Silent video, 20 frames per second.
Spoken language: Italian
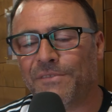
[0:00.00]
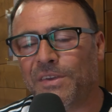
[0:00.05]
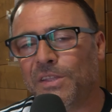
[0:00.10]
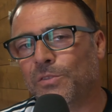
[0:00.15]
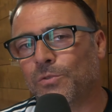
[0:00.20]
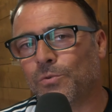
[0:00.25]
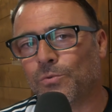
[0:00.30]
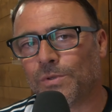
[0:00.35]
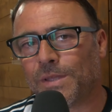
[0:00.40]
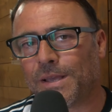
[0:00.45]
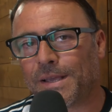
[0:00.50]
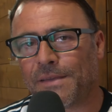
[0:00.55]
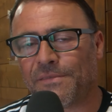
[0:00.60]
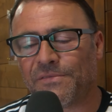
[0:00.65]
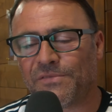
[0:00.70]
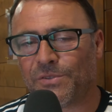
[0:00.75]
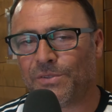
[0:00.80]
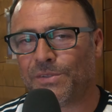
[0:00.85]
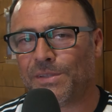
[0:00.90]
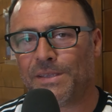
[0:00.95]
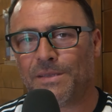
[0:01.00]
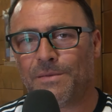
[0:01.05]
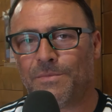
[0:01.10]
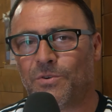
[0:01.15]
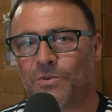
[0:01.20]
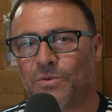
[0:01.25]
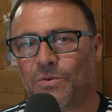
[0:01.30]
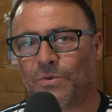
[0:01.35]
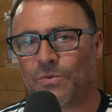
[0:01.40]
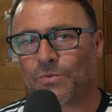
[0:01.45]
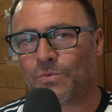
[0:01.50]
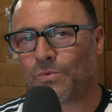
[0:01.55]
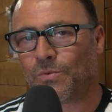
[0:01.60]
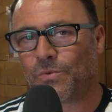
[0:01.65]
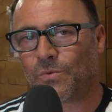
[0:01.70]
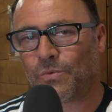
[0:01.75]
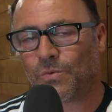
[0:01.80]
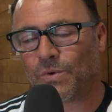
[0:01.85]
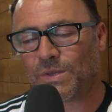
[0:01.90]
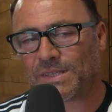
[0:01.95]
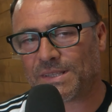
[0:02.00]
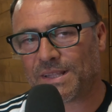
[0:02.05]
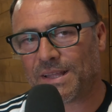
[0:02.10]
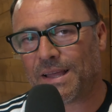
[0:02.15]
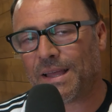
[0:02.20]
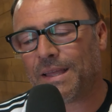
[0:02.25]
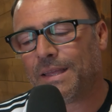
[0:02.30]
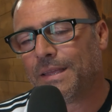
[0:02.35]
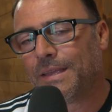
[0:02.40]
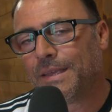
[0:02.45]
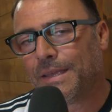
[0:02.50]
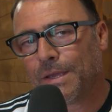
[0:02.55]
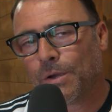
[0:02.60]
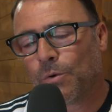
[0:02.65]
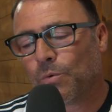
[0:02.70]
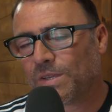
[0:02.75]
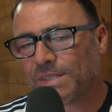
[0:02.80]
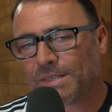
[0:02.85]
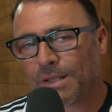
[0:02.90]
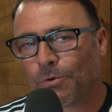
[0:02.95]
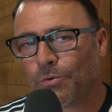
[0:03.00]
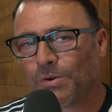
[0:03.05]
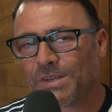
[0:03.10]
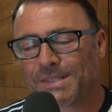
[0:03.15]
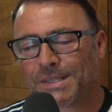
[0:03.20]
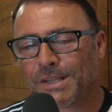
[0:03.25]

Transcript: avventura che affronteremo questa, in questa nuova